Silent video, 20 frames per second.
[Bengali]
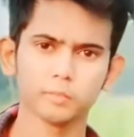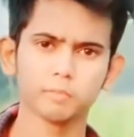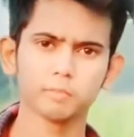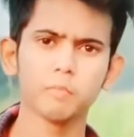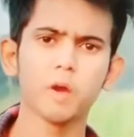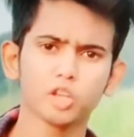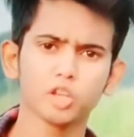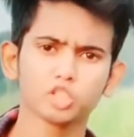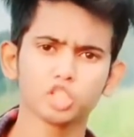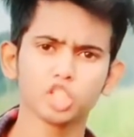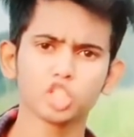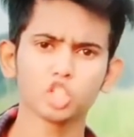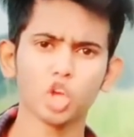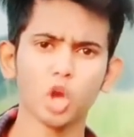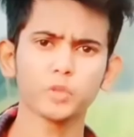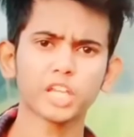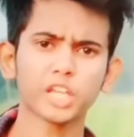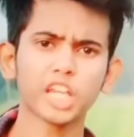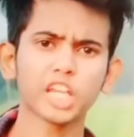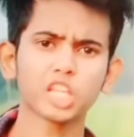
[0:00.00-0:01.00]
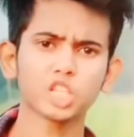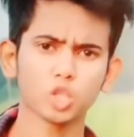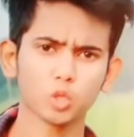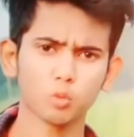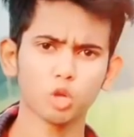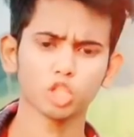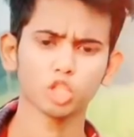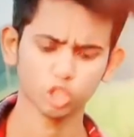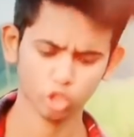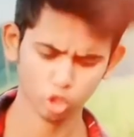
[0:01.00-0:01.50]
মানুষের সব থেকে
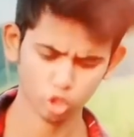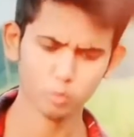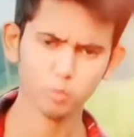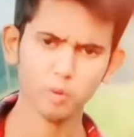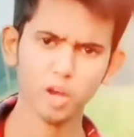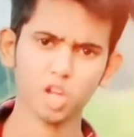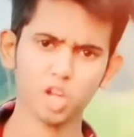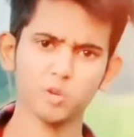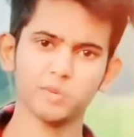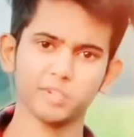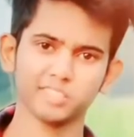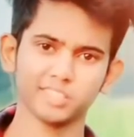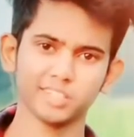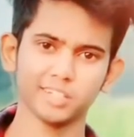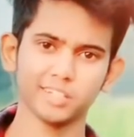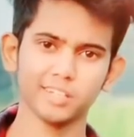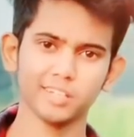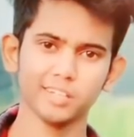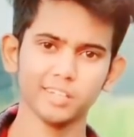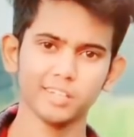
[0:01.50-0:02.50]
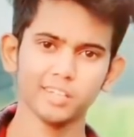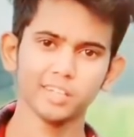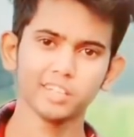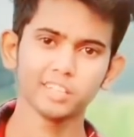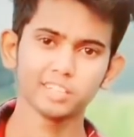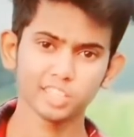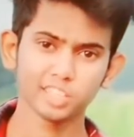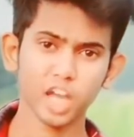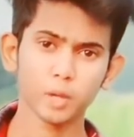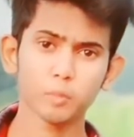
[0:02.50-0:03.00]
দুর্বলতা হলো ভালোবাসা
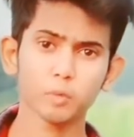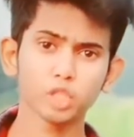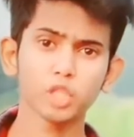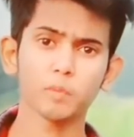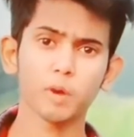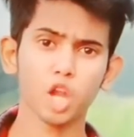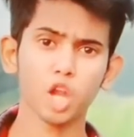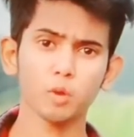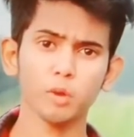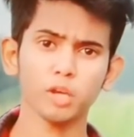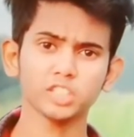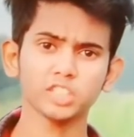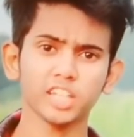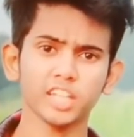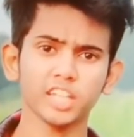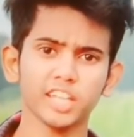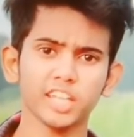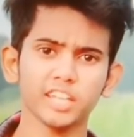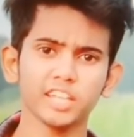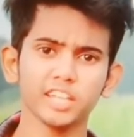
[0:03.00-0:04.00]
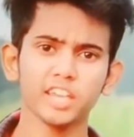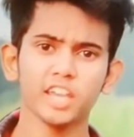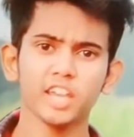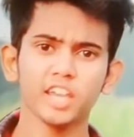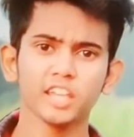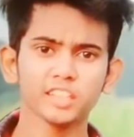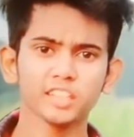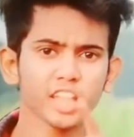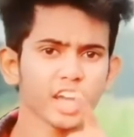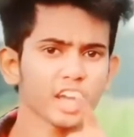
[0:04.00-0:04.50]
যার মধ্যে ভালোবাসা নেই
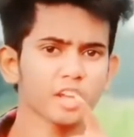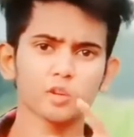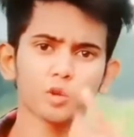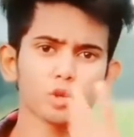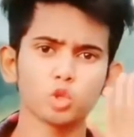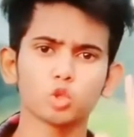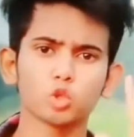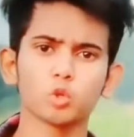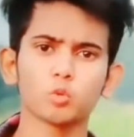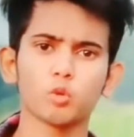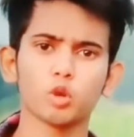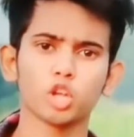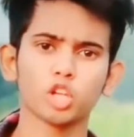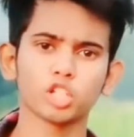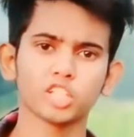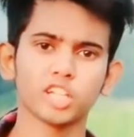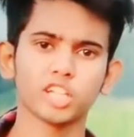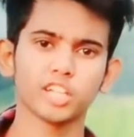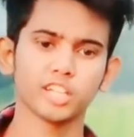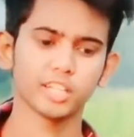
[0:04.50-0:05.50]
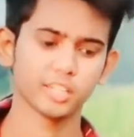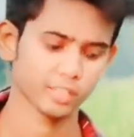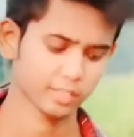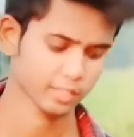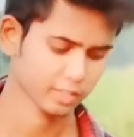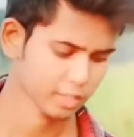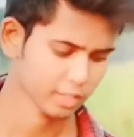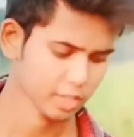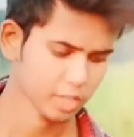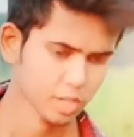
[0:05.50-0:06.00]
তার কোনো দুর্বলতা নেই
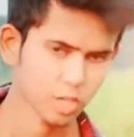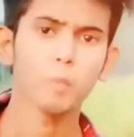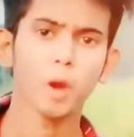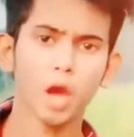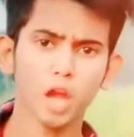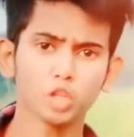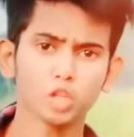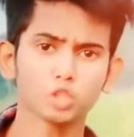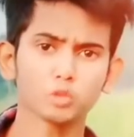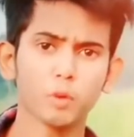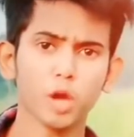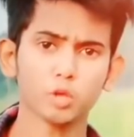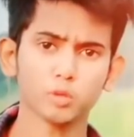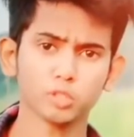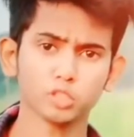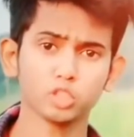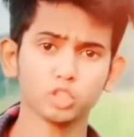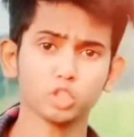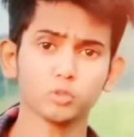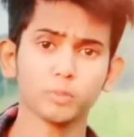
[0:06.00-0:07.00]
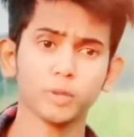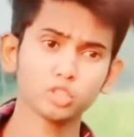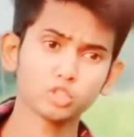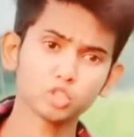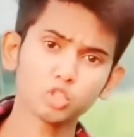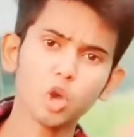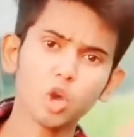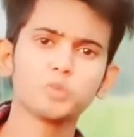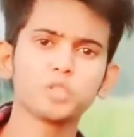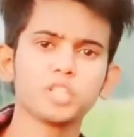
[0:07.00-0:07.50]
ভালোবাসার জন্য মানুষ
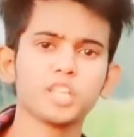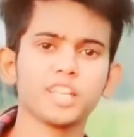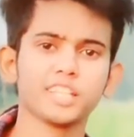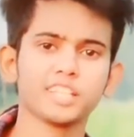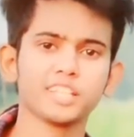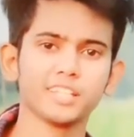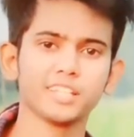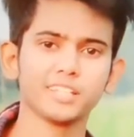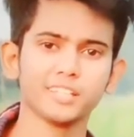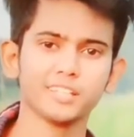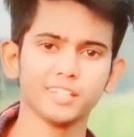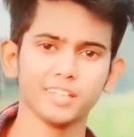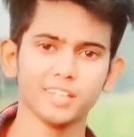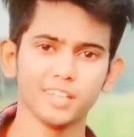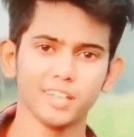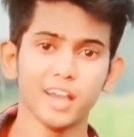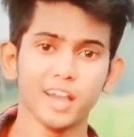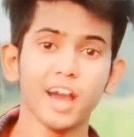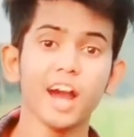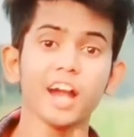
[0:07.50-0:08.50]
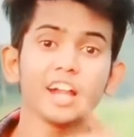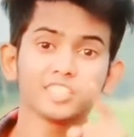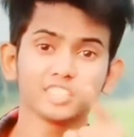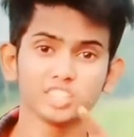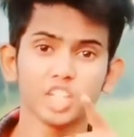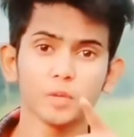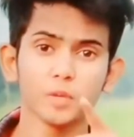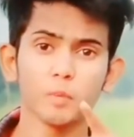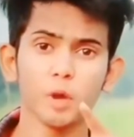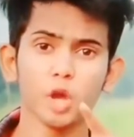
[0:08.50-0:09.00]
সবকিছু ছেড়ে দেয় আর
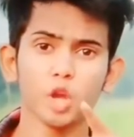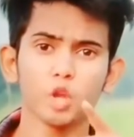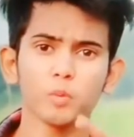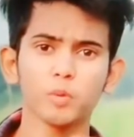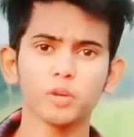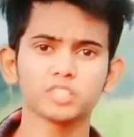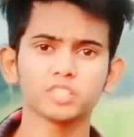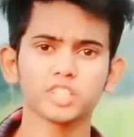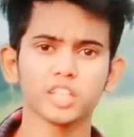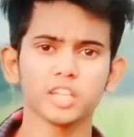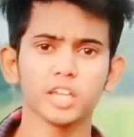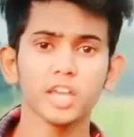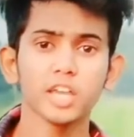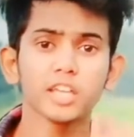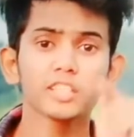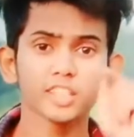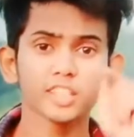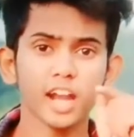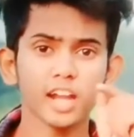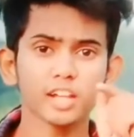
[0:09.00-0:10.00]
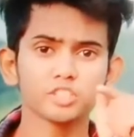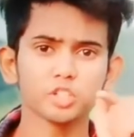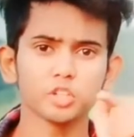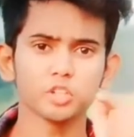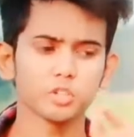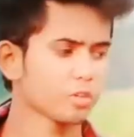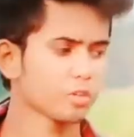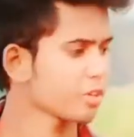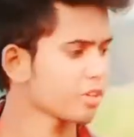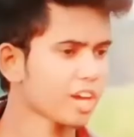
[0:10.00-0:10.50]
সেই ভালোবাসাই তার
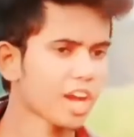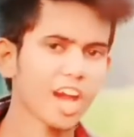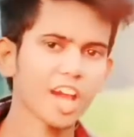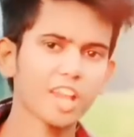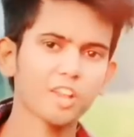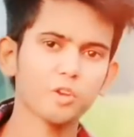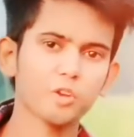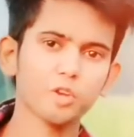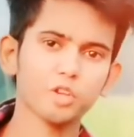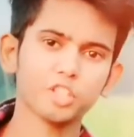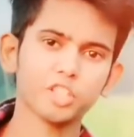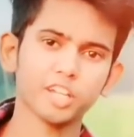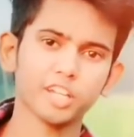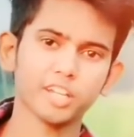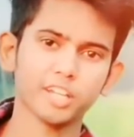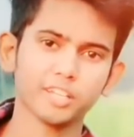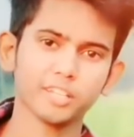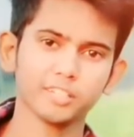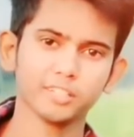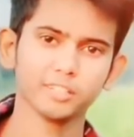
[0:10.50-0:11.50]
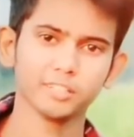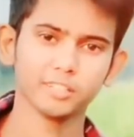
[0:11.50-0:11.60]
জন্য কাল হয়ে দাঁড়ায়